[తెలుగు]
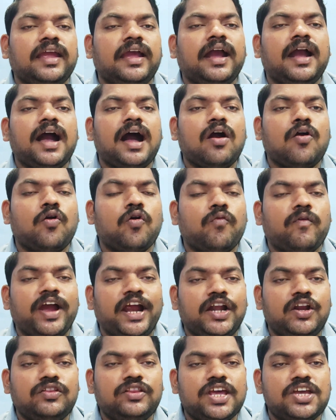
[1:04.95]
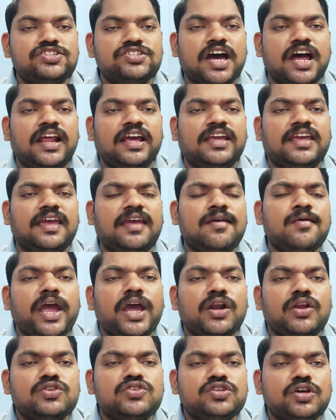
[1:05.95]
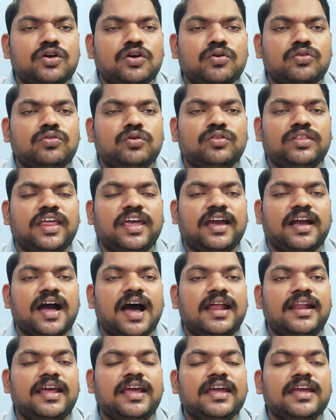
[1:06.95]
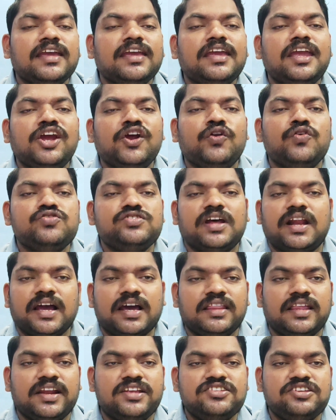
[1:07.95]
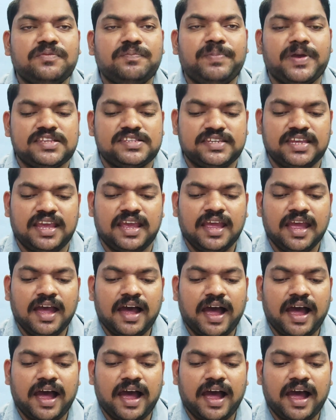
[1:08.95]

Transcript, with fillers: ఇంకా కువైట్ దేశానికి మేలు జరుగుతుందే కానీ కీడు జరగదని చెప్పేసి